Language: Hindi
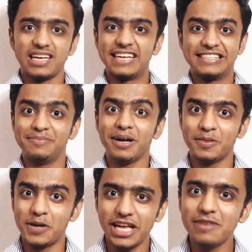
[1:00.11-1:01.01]
ऐसी बात
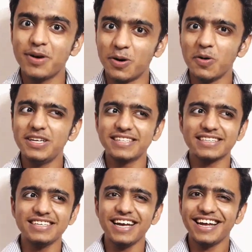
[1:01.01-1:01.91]
तो रियल में हो नहीं
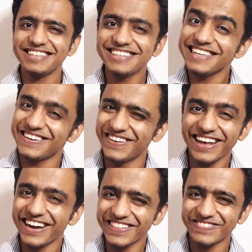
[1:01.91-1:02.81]
सकती ना ऐसा क्या हो
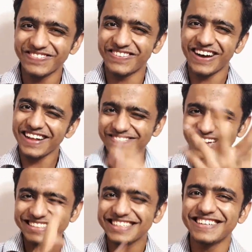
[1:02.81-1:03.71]
गया रात रात में
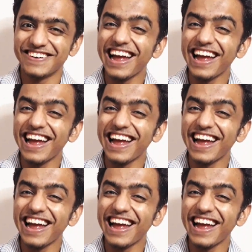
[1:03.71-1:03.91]
ऐसा क्या हो